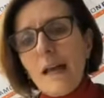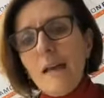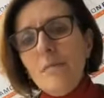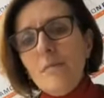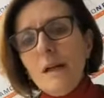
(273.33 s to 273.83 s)
e
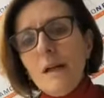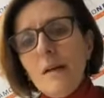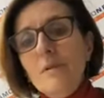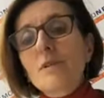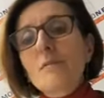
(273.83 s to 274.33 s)
una,
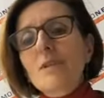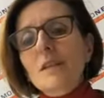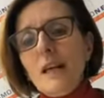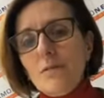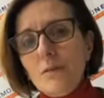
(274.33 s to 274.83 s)
abbiamo sempre
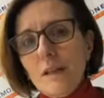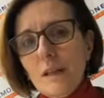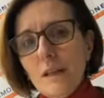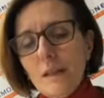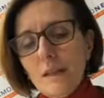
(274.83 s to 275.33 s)
cercato
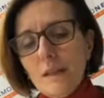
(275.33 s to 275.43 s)
di,